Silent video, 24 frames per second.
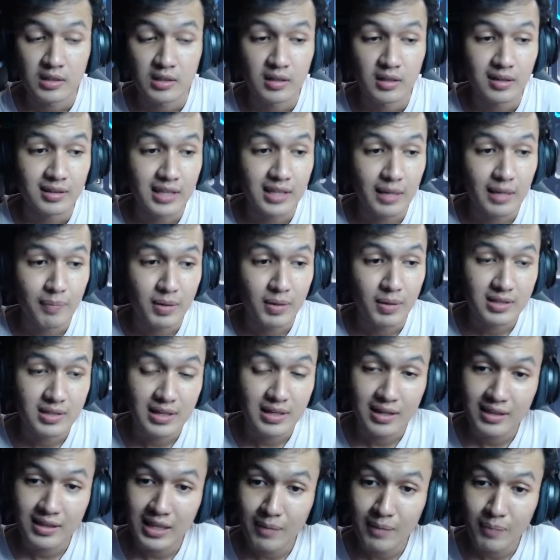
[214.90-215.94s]
attack persen
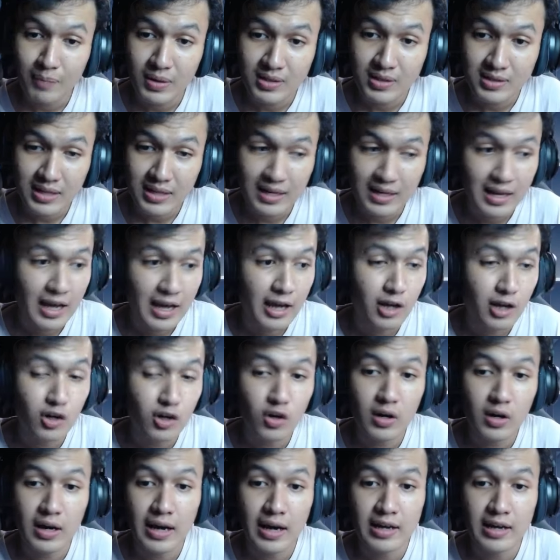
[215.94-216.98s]
attack persen ayo
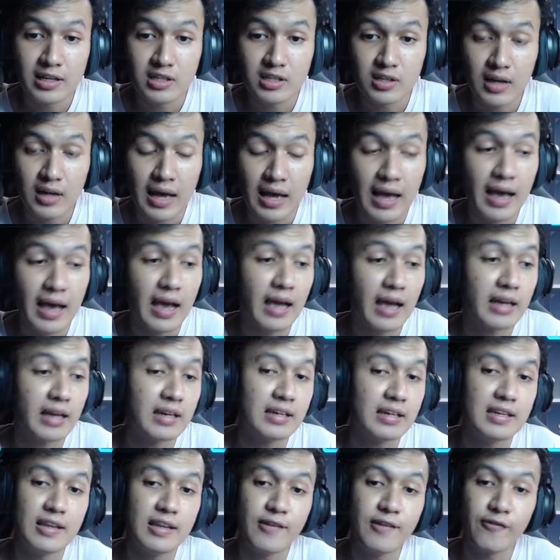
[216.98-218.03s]
dong addition ah
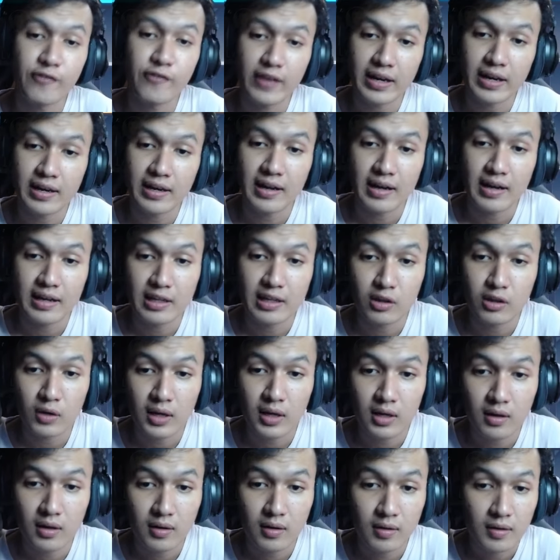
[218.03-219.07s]
ini defense nah gitu
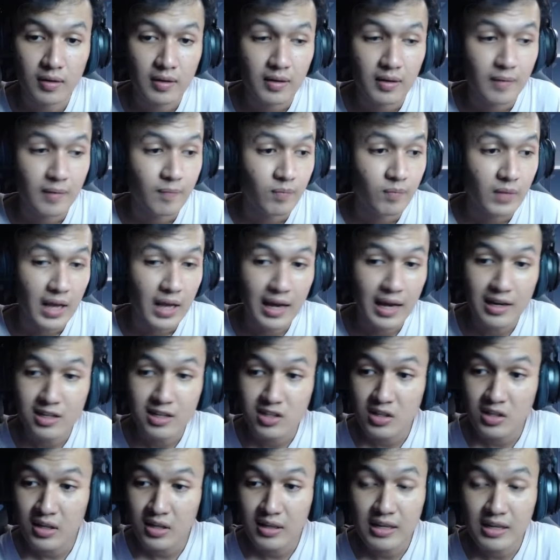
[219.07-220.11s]
kan
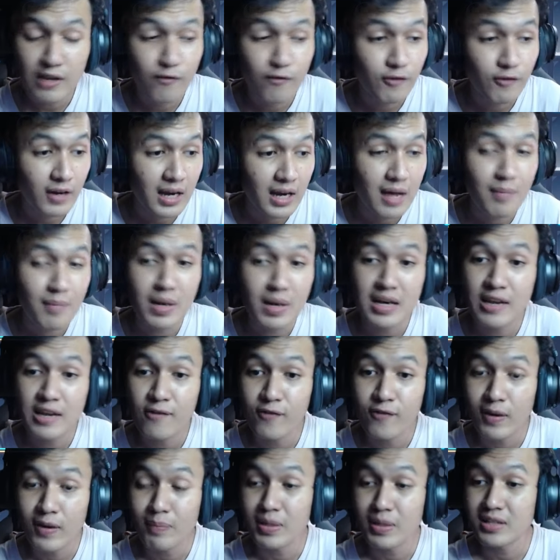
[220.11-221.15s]
additional defense sama
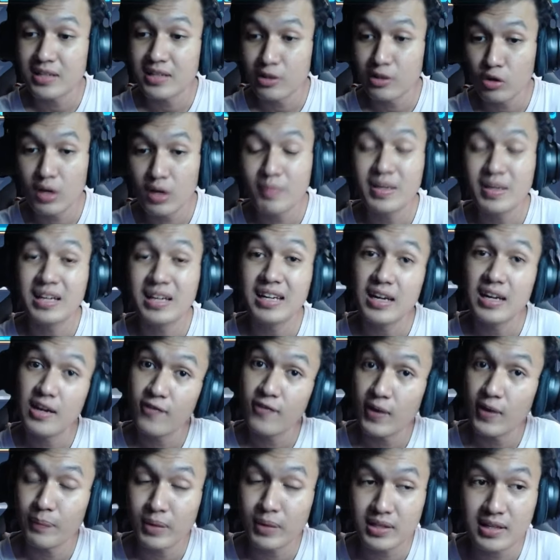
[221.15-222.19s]
defense persen tuh lebih gede
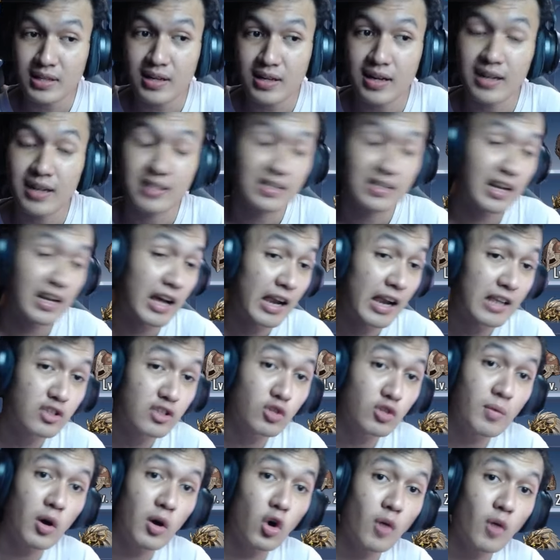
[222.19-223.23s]
defense persen kan guys ya kalian
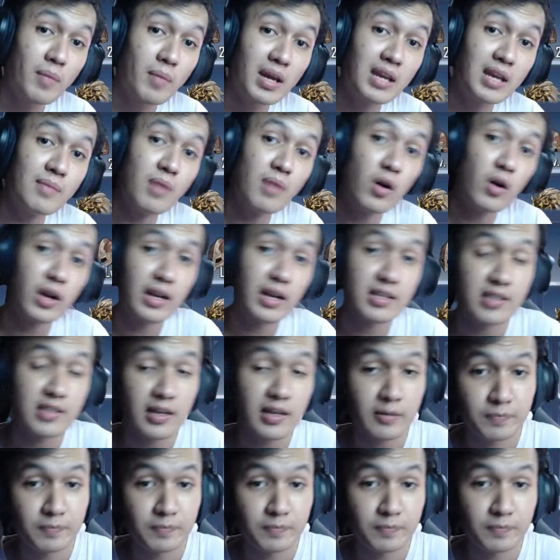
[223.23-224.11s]
coba komen di bawah guys ya